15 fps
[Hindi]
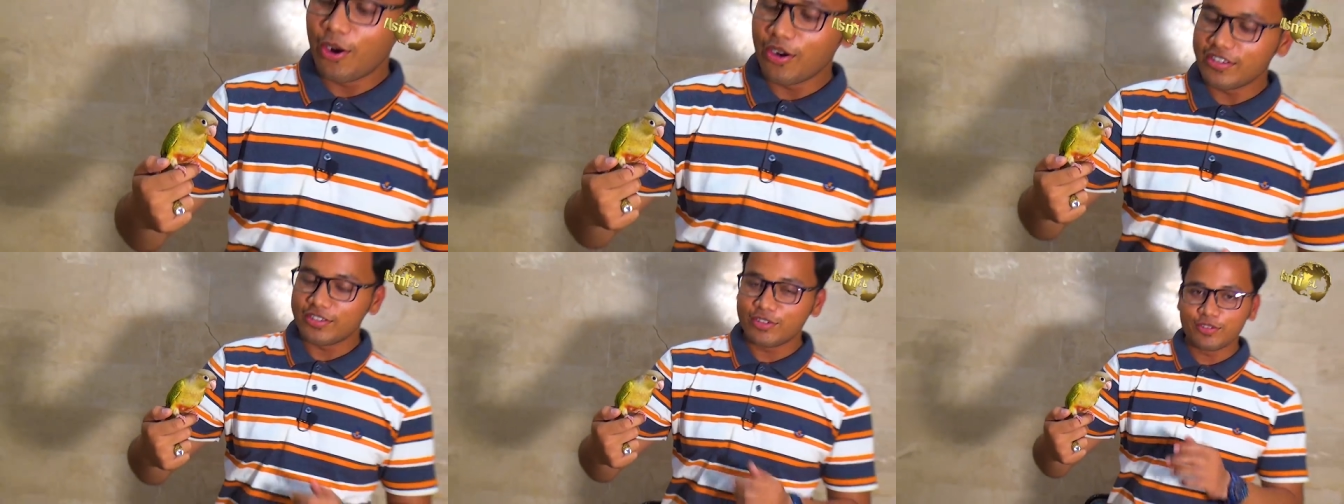
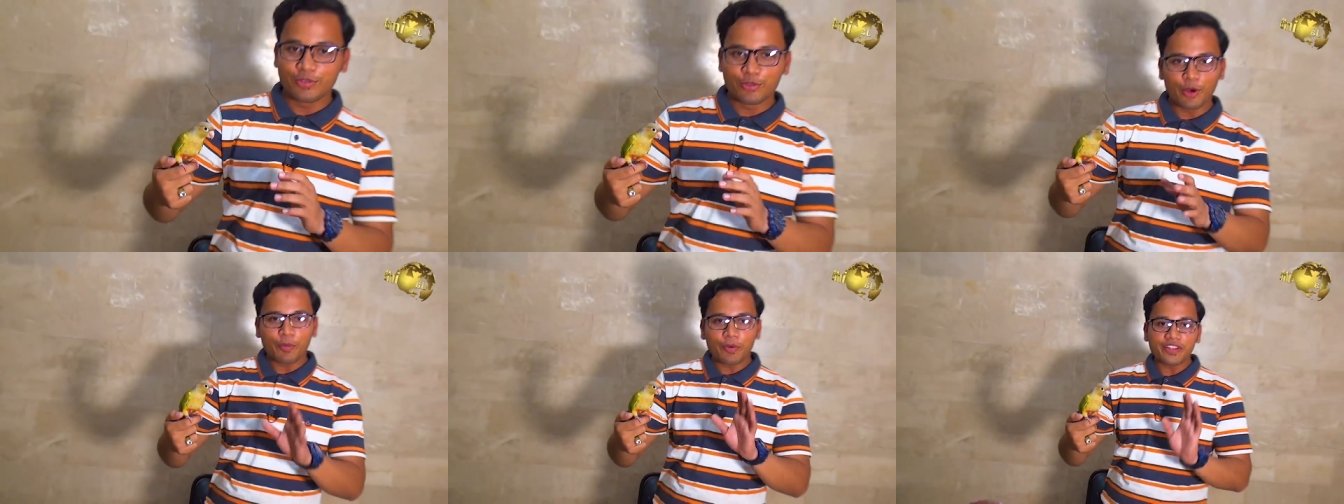और
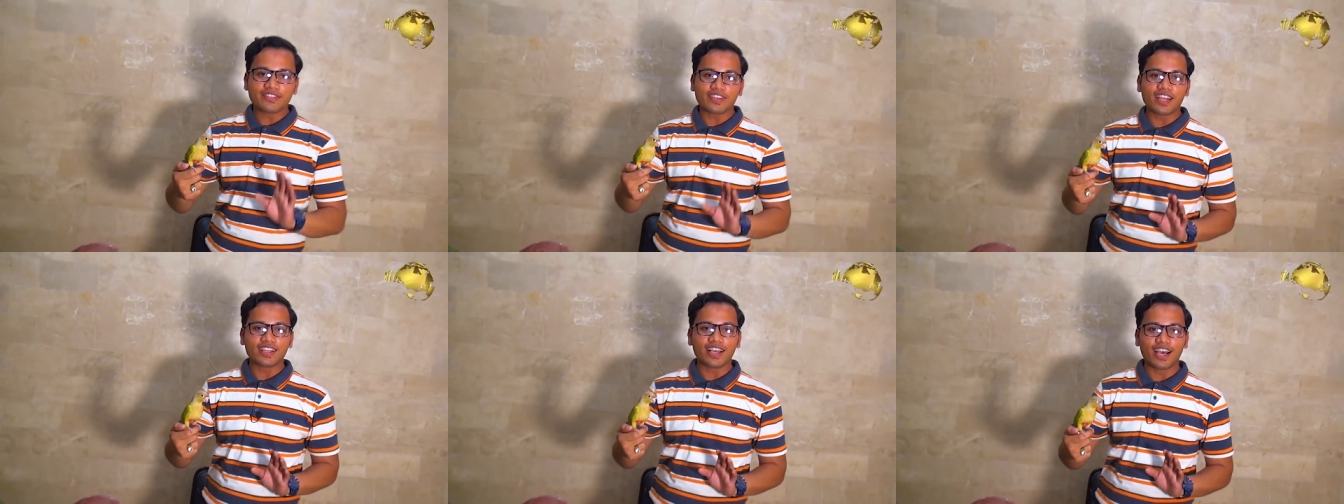जो भी
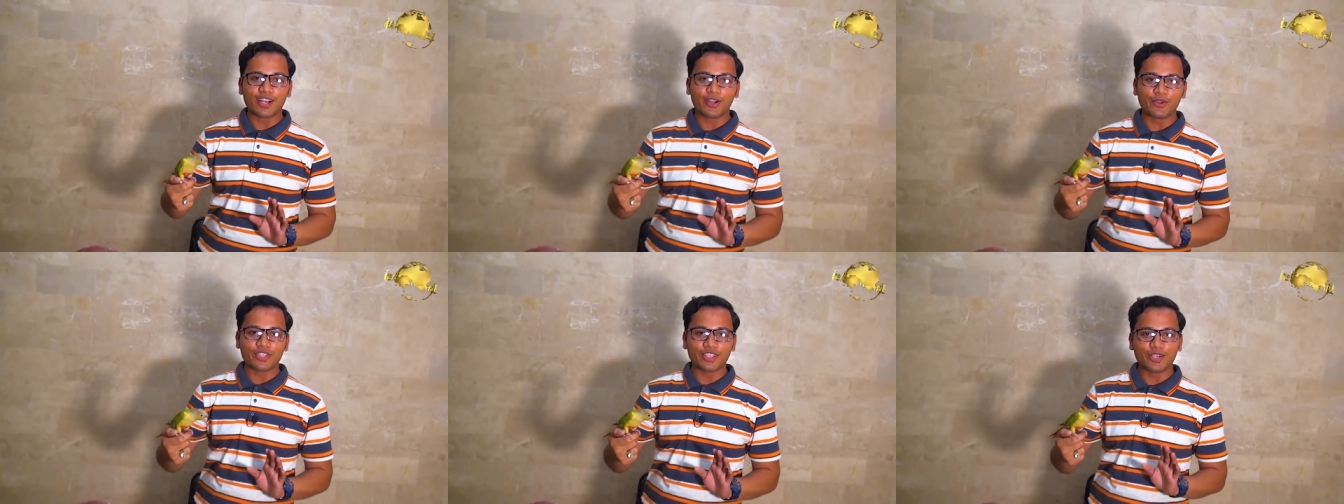इंसान खा
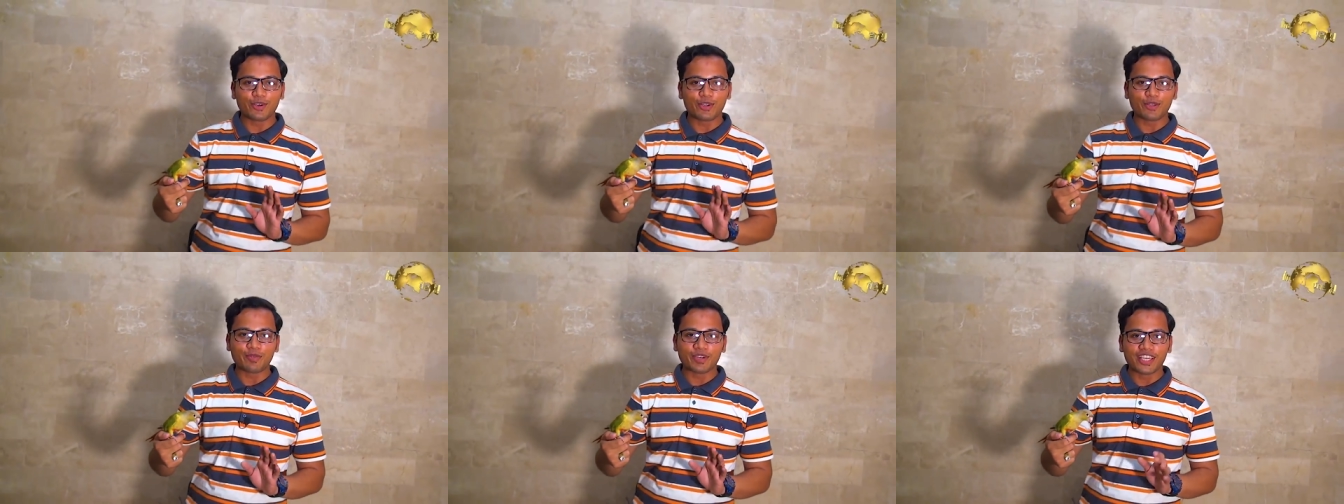रहा होता है ना
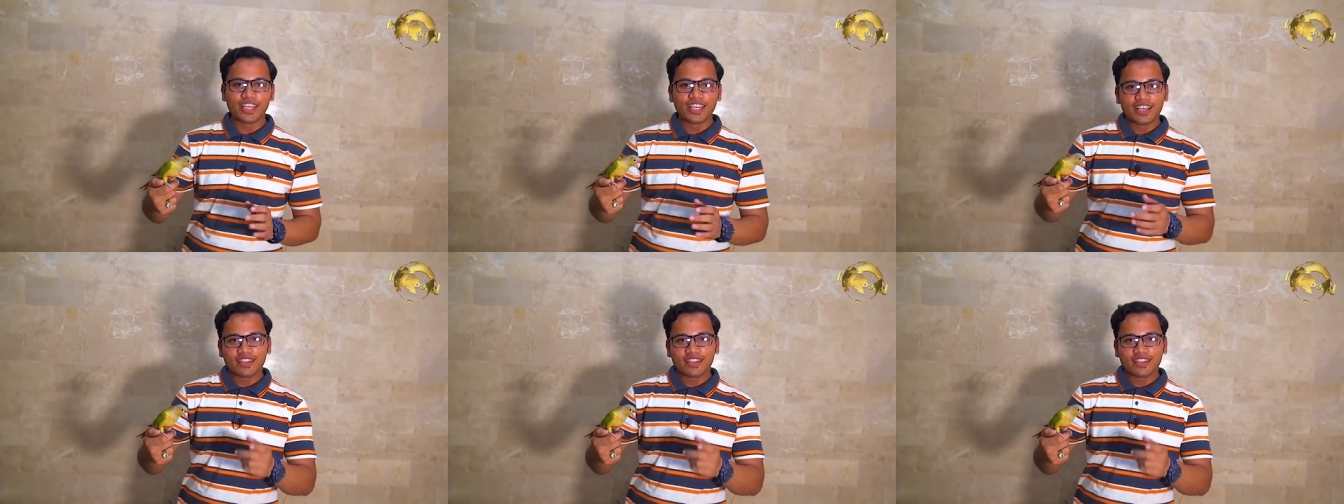कुछ भी